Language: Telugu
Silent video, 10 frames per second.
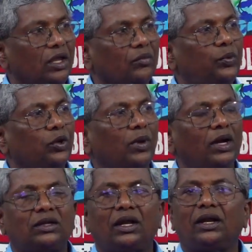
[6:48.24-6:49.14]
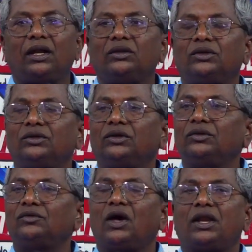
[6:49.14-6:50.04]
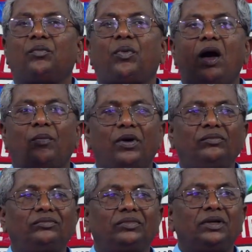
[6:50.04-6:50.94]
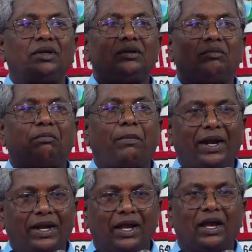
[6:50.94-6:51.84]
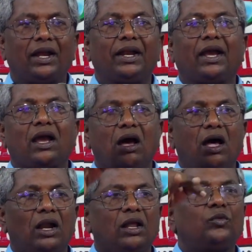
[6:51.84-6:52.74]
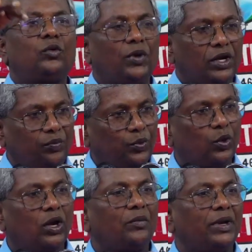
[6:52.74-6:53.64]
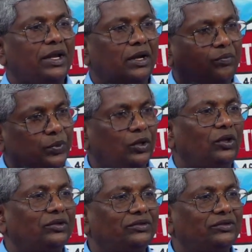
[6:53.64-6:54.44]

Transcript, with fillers: ఎప్పుడు మాట్లాడాడు వారి పాపం పండగానే కాలము పరిపూర్ణమైనప్పుడు